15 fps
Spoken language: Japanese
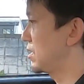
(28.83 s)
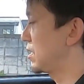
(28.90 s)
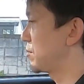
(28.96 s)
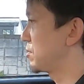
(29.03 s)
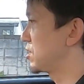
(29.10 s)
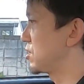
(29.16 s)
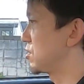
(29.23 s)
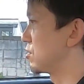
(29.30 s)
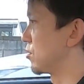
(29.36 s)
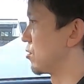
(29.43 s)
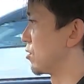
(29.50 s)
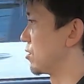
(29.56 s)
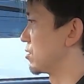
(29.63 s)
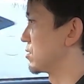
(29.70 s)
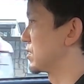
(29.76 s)
ナビ仕様
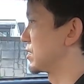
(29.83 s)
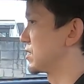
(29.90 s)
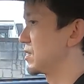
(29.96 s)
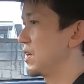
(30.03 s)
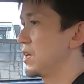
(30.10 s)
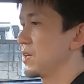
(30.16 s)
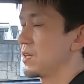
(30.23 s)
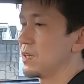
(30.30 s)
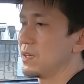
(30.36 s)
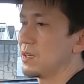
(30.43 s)
ですね。